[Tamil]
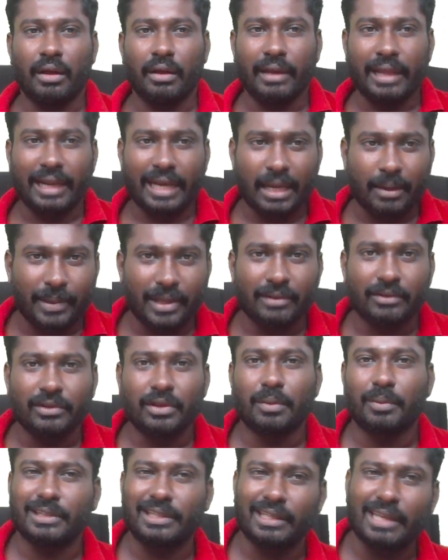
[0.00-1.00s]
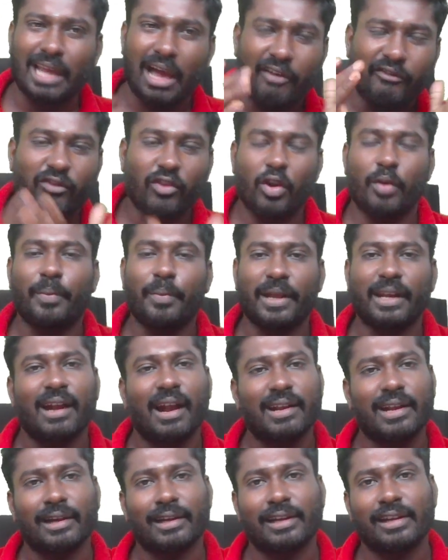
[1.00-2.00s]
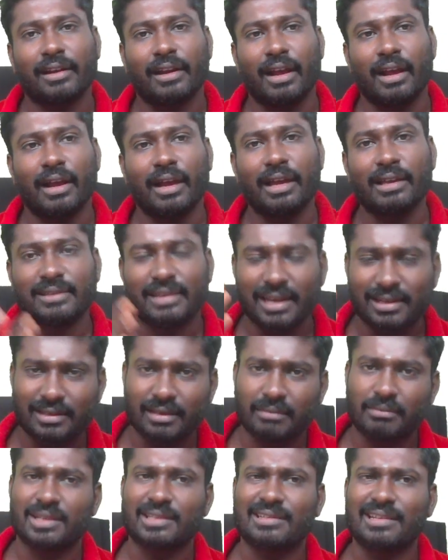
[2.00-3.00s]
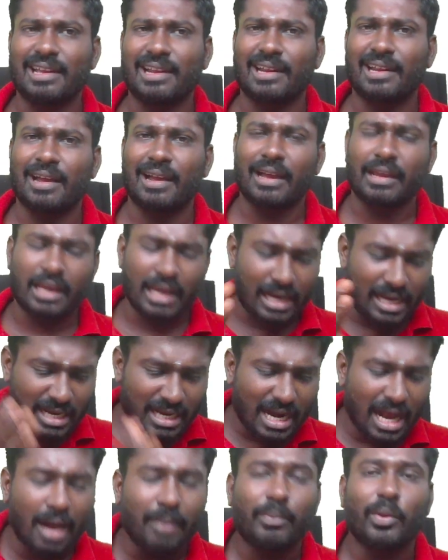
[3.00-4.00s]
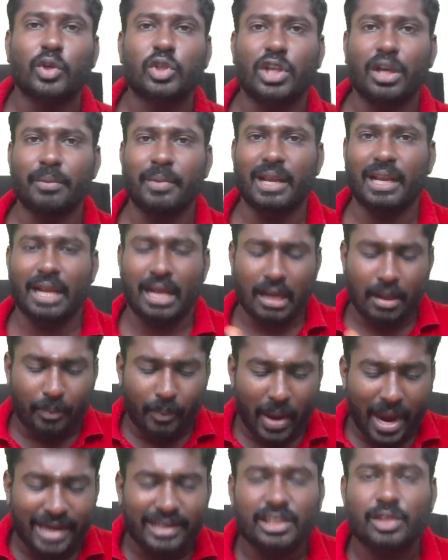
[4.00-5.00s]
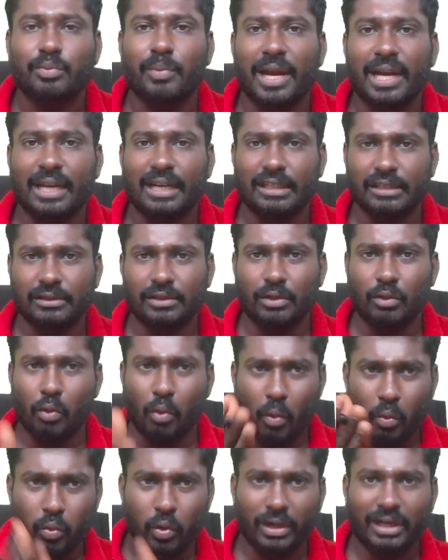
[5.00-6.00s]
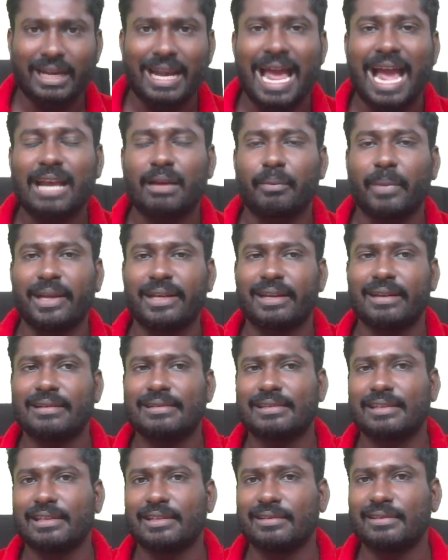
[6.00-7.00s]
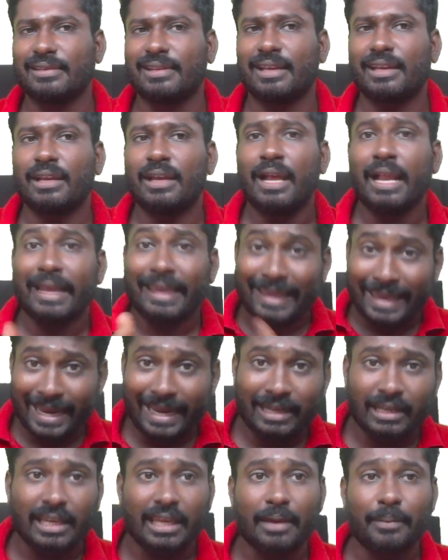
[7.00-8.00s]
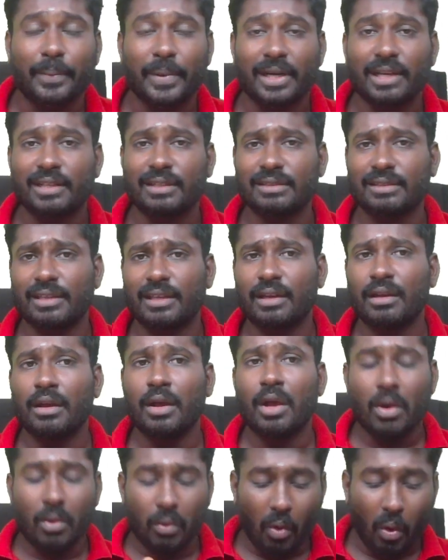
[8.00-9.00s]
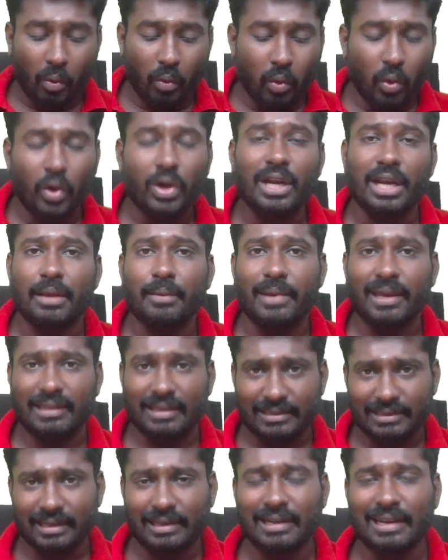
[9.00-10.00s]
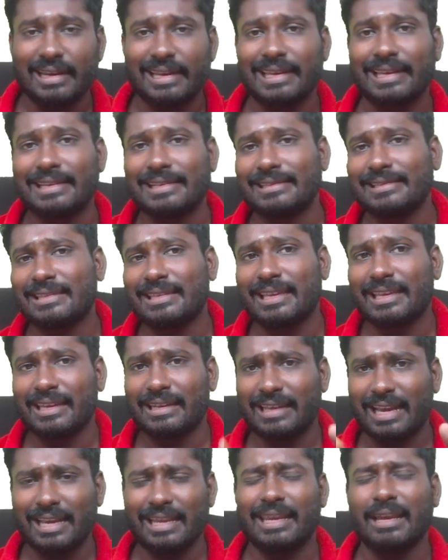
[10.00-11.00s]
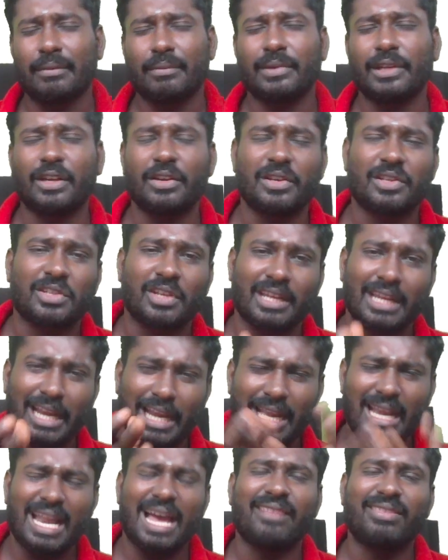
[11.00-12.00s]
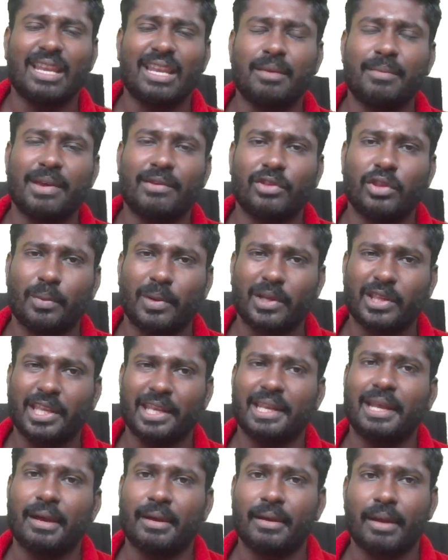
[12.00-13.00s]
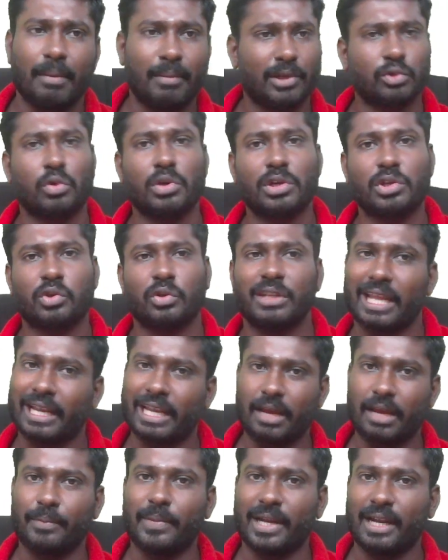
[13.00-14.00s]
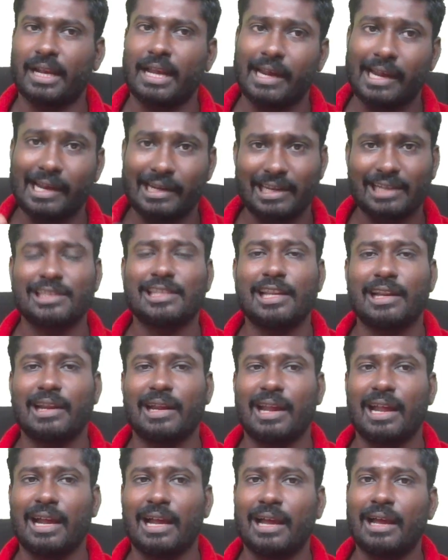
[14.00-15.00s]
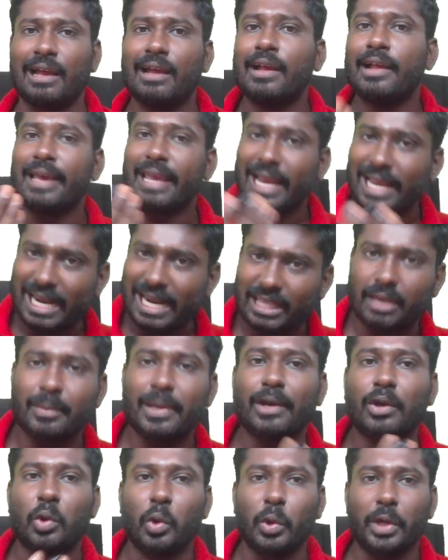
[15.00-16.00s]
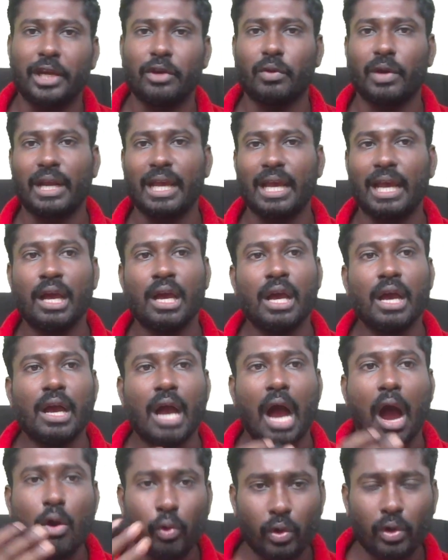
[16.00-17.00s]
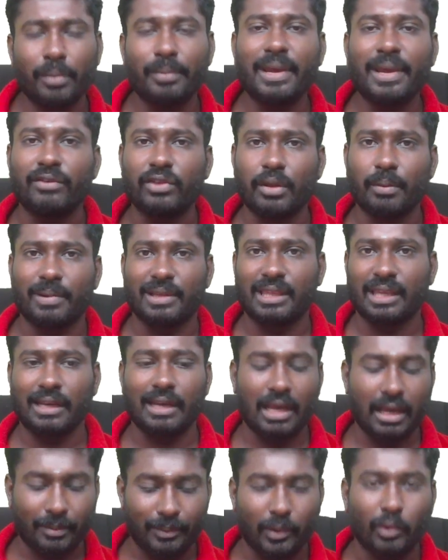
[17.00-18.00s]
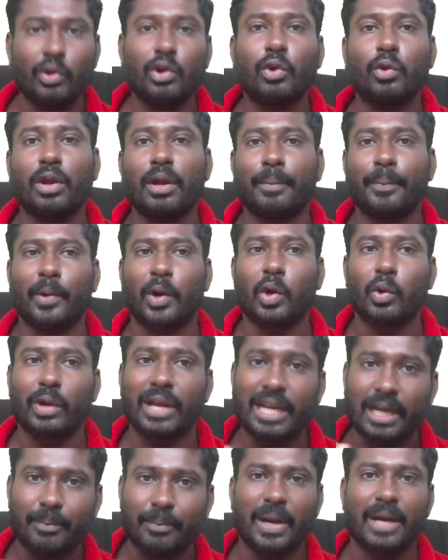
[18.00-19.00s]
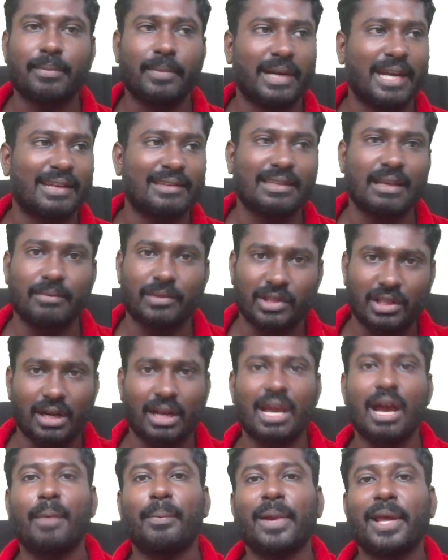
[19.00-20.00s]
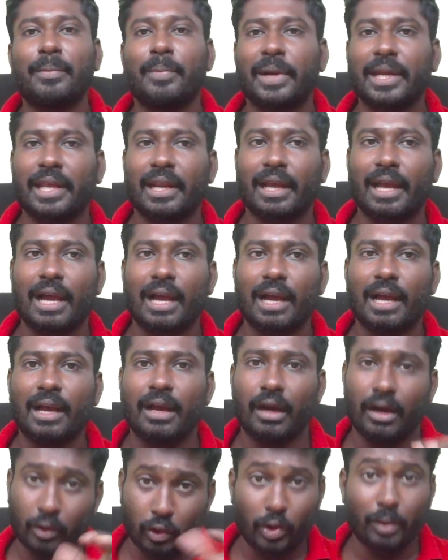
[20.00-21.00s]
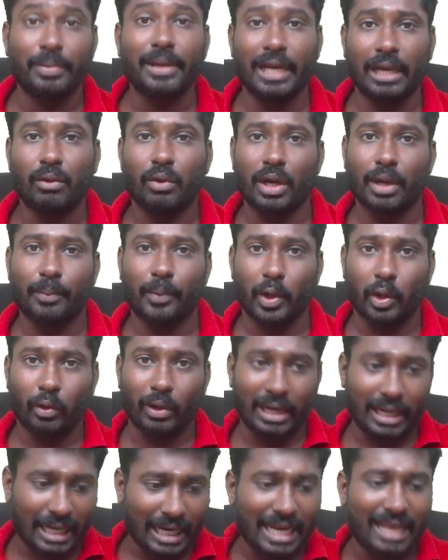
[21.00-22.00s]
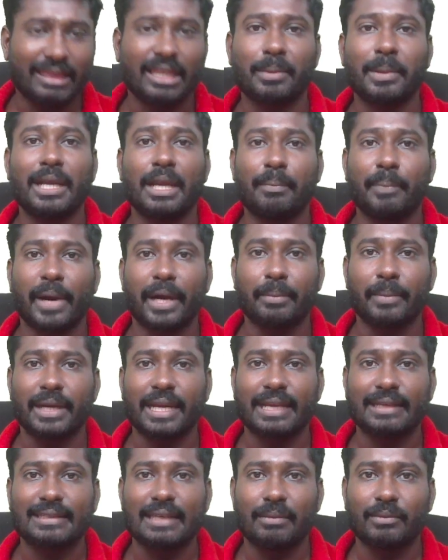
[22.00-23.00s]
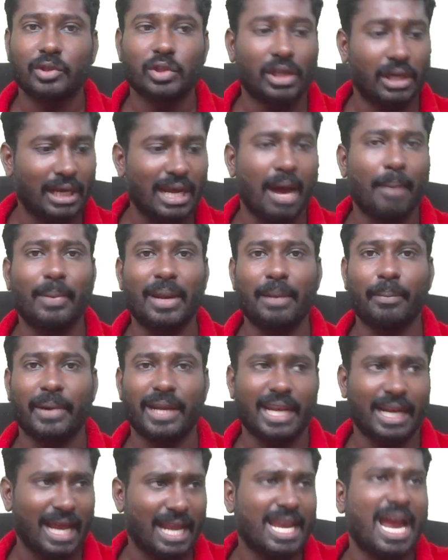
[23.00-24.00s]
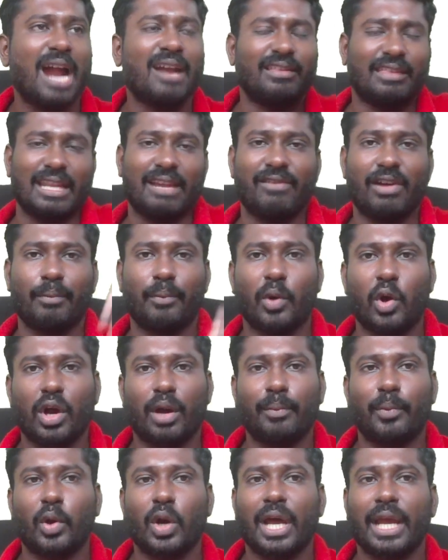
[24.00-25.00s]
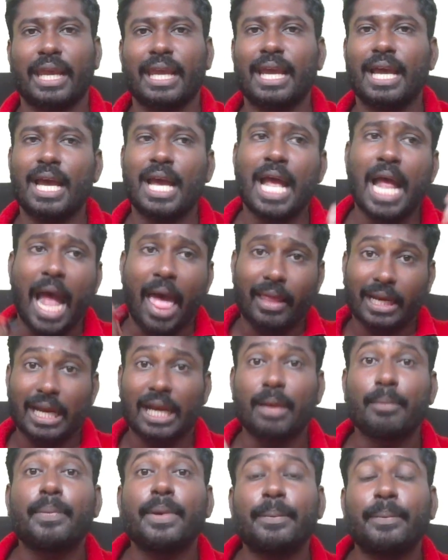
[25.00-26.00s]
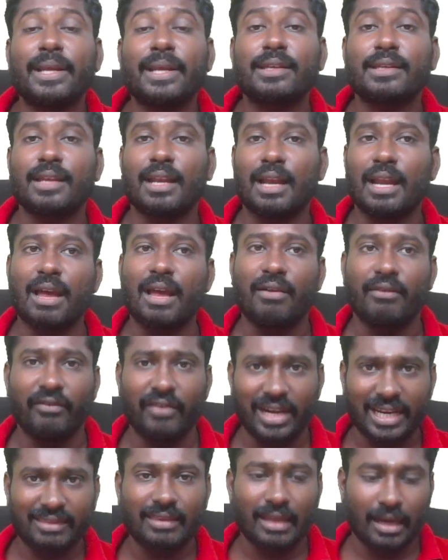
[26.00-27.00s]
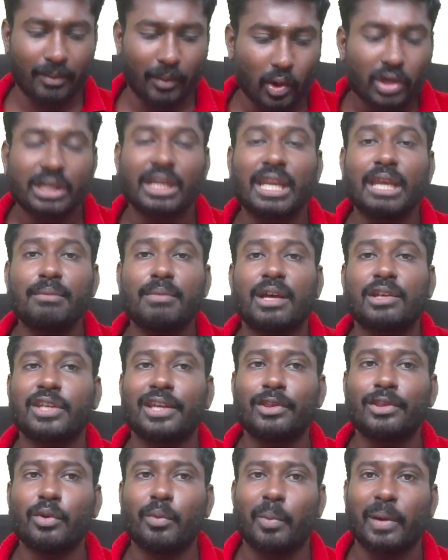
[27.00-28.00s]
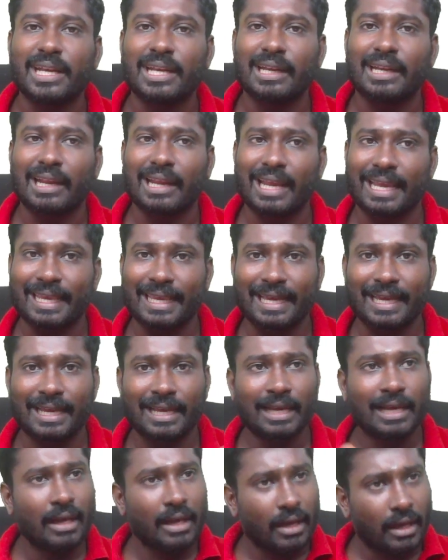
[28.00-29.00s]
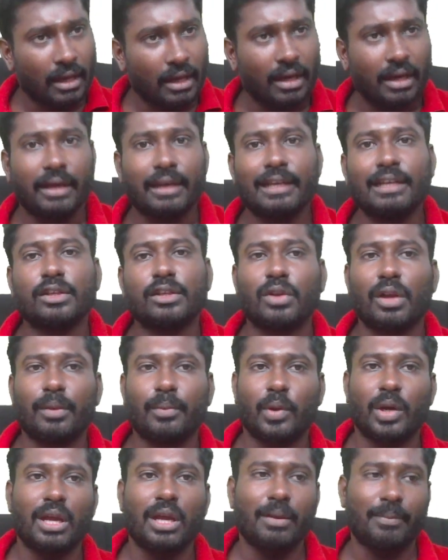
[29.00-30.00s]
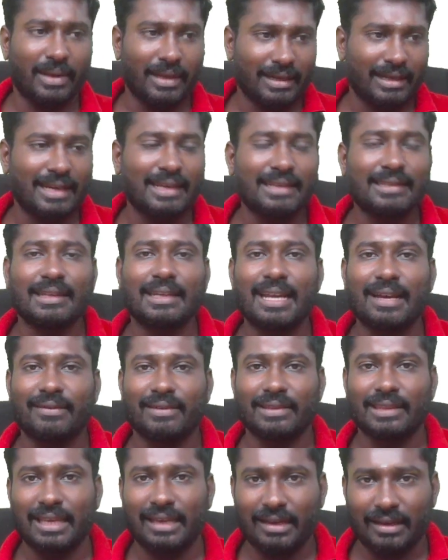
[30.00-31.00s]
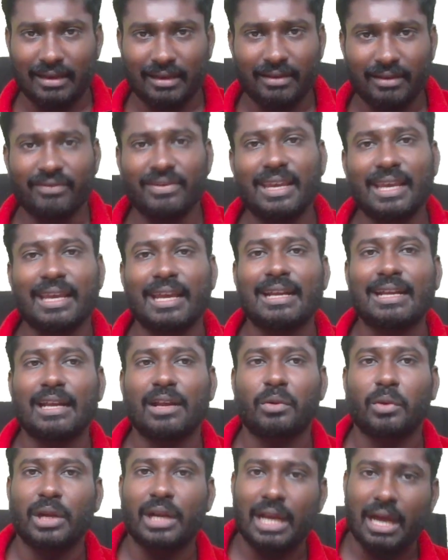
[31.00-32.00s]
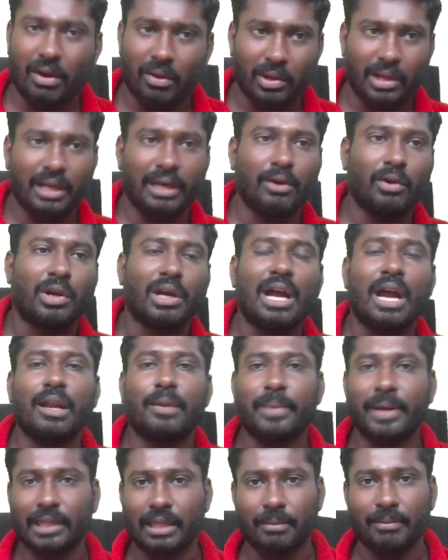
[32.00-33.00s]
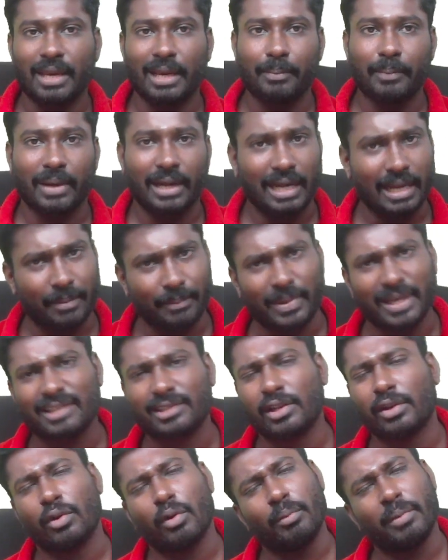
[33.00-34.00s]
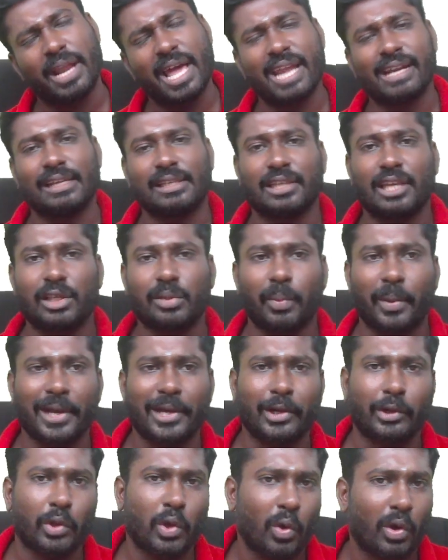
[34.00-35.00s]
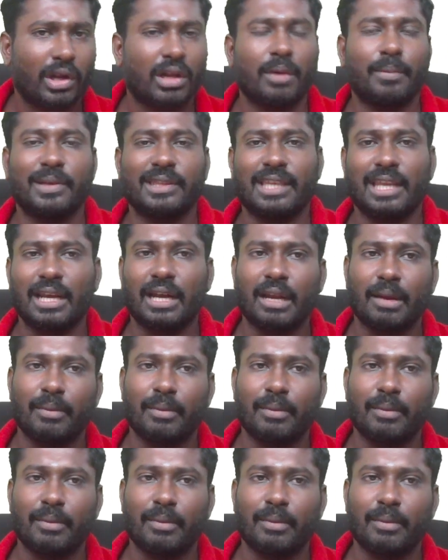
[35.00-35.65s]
நிறைய பேர் வந்து பார்த்தீங்கன்னா அவ்வளோ பேர் கான்டாக்டில் இருக்காங்க ஸ்டேஷன் மாஸ்டராக இருக்காங்க எல்லா போஸ்ட்லேயுமே இருக்காங்க பாயிண்ட்ஸ் ஒவ்வொரு ட்ராக் மெயின்டெனன்ஸ்லேருந்து கேட் கீப்பர்லேருந்து ஒவ்வொன்றுலையுமே இந்த சிக்னலிங்லேருந்து டெலிகம்யூனிகேஷன் எல்லாத்துலேயுமே வந்து பார்த்தீங்கன்னா நம்ம ஸ்டூடெண்ட்ஸ் வந்து நிறைய பேர் இருக்காங்க டச்சில் இருக்காங்க எல்லாத்தையுமே கூட்டிகிட்டு வரேன் அவங்களுமே வந்து பார்த்தீங்கன்னா இப்போ உள்ளுக்குள்ள போனோடனே டிபார்ட்மெண்ட் எக்ஸாம் வந்திருக்கு அப்ளை பண்ணியிருக்காங்க குரூப் டியில் உள்ள போனவங்களுக்கு எல்லாத்துக்குமே டிபார்ட்மெண்ட் எக்ஸாம் வந்திருக்கு அப்ளை பண்ணியிருக்காங்க அடுத்த லெவல் போக போகிறாங்க அதுக்கான ப்ரிப்பரேஷன் எல்லாம் வெறித்தனமாக ஒரு டீமாக சேர்ந்தும் பண்ணிட்டு இருக்காங்க இன்னும் சொல்ல போனால் இப்போ ரீசெண்டாக வந்த வீக்கெண்டில் கூட நான் அவங்கள ஒரு நாலு பேர்த்த மீட் பண்ணேன் பேசினேன் ரொம்ப நேரம் டிஸ்கஸ் பண்ணிட்டு இருந்தோம் ஒர்க்கை பற்றிலாம்